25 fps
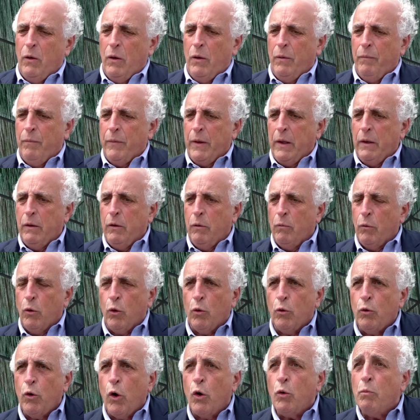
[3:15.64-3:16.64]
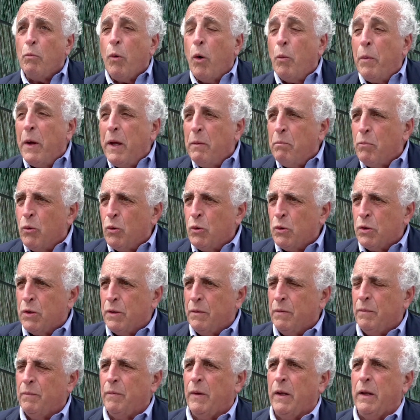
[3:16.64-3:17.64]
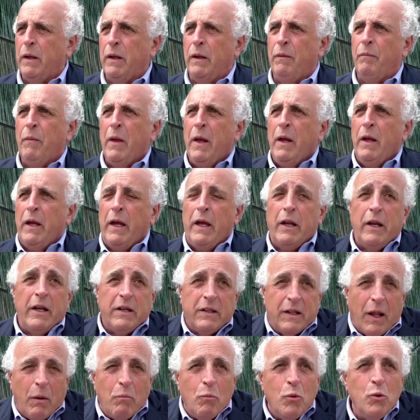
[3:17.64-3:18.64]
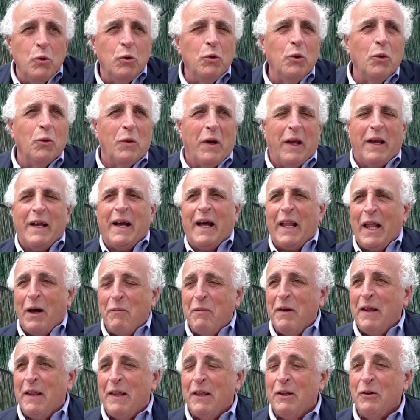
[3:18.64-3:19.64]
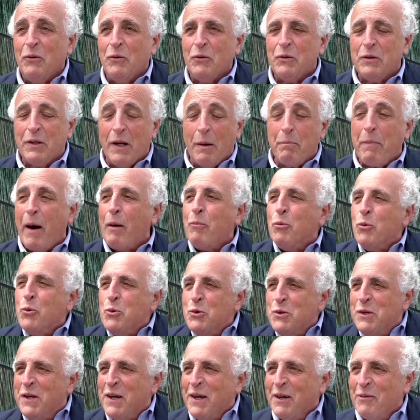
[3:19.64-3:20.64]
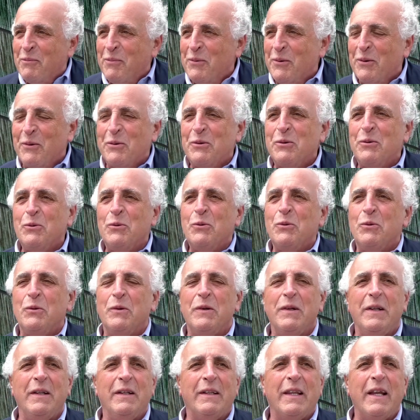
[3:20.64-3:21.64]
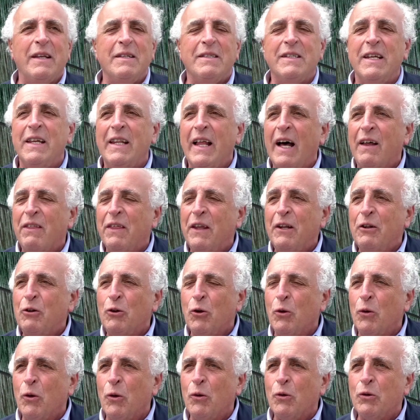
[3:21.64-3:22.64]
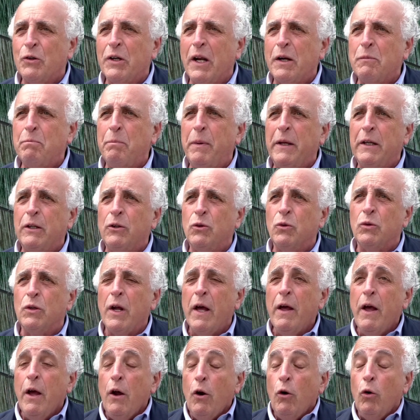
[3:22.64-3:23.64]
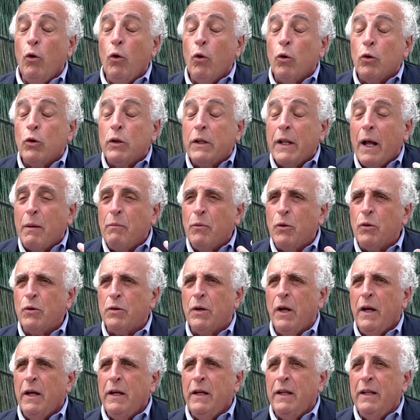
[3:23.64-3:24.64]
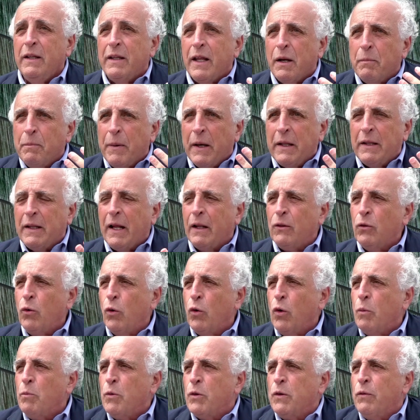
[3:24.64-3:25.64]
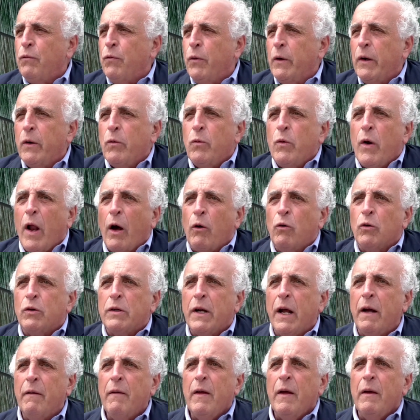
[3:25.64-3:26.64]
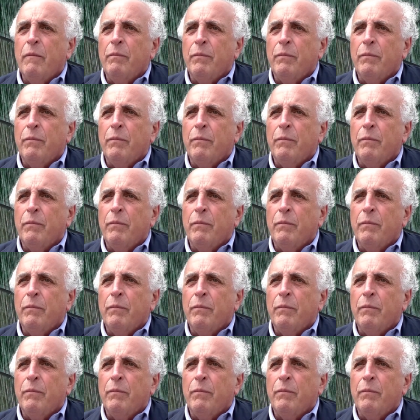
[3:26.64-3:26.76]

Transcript: nos movemos eh, en este mundo que cada vez nos apabulla por su intensidad en todos los aspectos, lo estamos interpretando como si fuera una cosa,